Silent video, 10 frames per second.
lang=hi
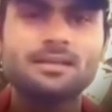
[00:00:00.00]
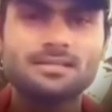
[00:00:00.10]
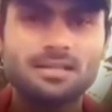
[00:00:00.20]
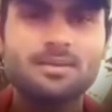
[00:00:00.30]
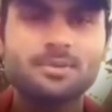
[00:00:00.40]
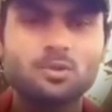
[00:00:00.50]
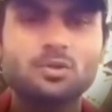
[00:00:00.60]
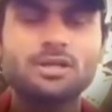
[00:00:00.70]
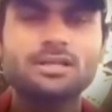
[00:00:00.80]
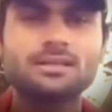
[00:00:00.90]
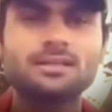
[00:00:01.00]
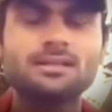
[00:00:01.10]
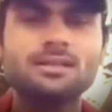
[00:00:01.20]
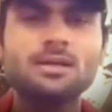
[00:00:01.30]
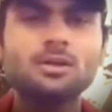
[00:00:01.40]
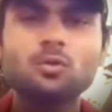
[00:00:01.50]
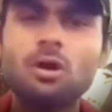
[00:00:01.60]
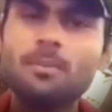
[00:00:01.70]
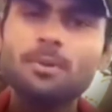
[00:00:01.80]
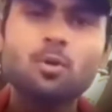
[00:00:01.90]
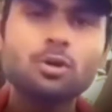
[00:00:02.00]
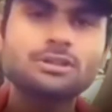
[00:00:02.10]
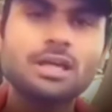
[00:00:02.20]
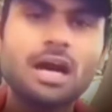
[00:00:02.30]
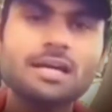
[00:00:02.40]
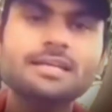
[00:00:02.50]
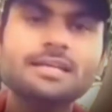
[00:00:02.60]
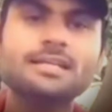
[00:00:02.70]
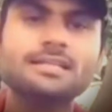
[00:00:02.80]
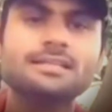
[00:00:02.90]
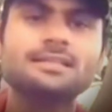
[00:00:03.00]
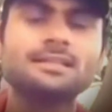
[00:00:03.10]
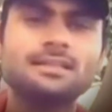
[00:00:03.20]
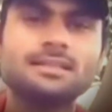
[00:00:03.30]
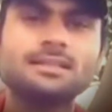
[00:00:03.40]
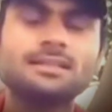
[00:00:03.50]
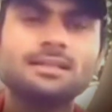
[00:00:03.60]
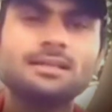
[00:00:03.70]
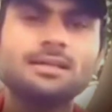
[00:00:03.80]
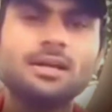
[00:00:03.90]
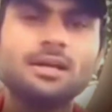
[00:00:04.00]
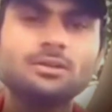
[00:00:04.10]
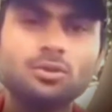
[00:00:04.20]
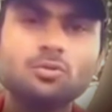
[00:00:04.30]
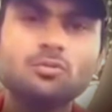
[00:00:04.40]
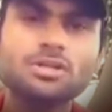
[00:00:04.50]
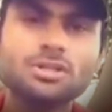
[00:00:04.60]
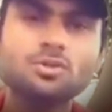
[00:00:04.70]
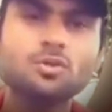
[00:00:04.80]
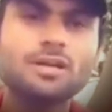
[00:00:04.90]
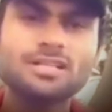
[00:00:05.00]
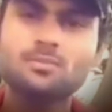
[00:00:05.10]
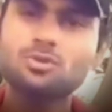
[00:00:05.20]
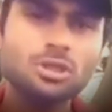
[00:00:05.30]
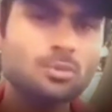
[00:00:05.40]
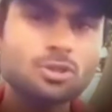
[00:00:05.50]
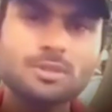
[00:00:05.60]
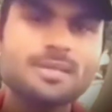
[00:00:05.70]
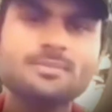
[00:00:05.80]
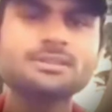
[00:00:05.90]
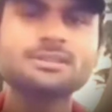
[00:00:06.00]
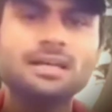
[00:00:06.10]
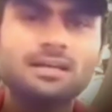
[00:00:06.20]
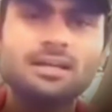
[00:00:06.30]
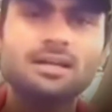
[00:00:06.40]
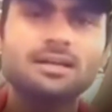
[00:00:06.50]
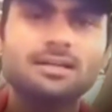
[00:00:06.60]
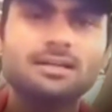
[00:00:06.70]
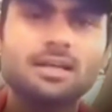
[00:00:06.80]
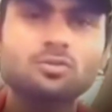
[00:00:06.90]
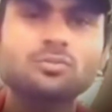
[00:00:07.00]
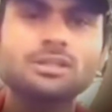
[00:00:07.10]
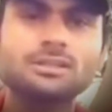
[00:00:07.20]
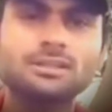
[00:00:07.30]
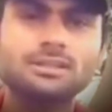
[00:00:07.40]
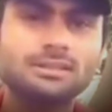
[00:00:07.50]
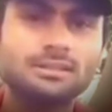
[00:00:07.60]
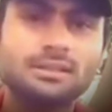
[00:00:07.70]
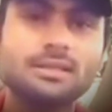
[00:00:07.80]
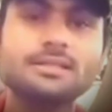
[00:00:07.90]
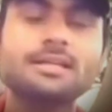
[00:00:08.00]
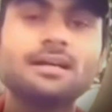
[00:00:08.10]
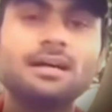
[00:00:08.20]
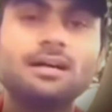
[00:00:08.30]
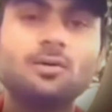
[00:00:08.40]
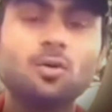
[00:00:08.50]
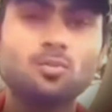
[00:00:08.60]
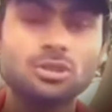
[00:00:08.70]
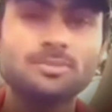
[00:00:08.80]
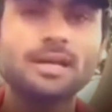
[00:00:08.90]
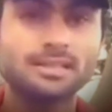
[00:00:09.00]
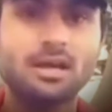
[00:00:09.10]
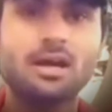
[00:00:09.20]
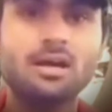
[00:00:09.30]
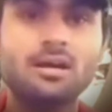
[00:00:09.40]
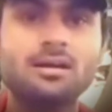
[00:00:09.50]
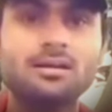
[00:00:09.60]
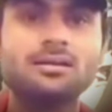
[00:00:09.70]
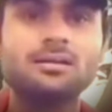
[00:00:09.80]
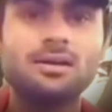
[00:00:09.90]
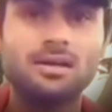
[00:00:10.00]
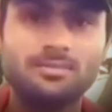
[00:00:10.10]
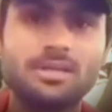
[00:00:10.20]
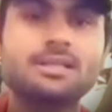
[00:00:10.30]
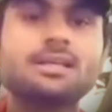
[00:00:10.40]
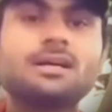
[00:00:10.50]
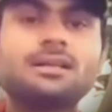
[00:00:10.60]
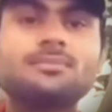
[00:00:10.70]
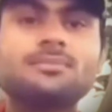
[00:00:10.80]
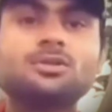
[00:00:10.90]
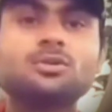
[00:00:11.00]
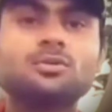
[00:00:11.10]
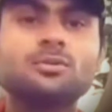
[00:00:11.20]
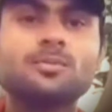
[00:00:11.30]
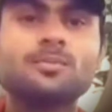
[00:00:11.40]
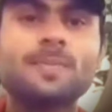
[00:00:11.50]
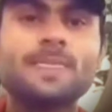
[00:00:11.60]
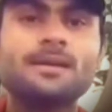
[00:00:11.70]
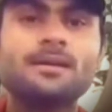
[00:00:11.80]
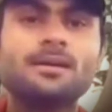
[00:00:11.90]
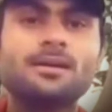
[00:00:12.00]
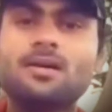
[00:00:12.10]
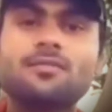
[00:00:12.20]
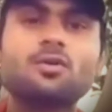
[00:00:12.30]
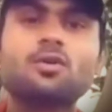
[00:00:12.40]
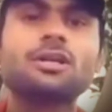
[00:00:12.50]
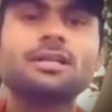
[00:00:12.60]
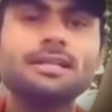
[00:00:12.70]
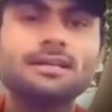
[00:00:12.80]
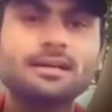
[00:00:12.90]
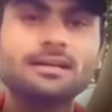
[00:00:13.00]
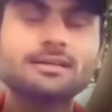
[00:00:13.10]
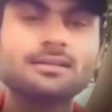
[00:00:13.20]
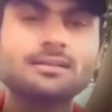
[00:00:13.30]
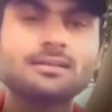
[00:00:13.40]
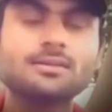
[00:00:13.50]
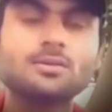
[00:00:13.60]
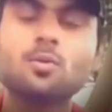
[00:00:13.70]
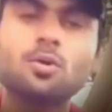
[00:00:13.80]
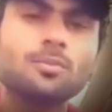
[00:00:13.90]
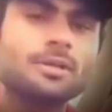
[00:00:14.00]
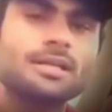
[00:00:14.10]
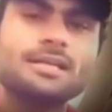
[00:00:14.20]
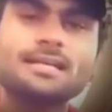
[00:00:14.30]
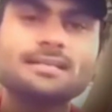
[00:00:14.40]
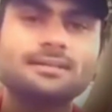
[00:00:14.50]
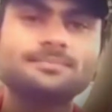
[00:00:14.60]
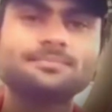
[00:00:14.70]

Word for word: इस्लाम के अकॉर्डिंग तो वहाँ पे कोई था ही नहीं तो ये क्वेश्चन तो वैसे मुस्लिमों से भी नहीं बनता अल्लाह का क्या तुमने नहीं देखा और मुस्लिम कहते हाँ हमने देखा था हमने तो काफी उन्होंने नहीं देखा कोई भी नहीं ऐसा